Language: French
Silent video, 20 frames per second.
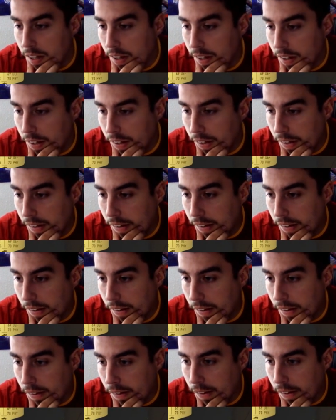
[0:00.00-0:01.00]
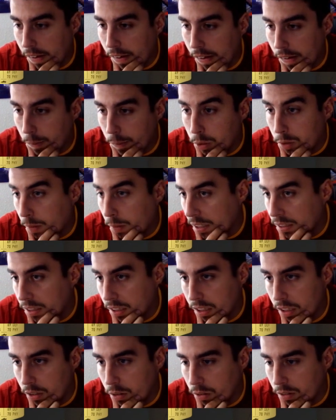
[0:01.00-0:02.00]
plus
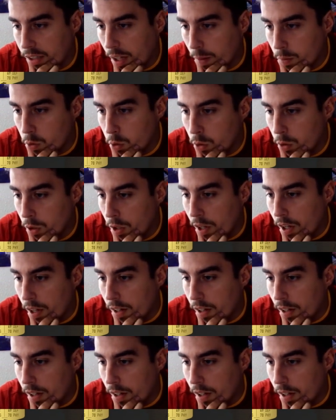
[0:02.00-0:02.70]
Marseillais, donc t'as mieux.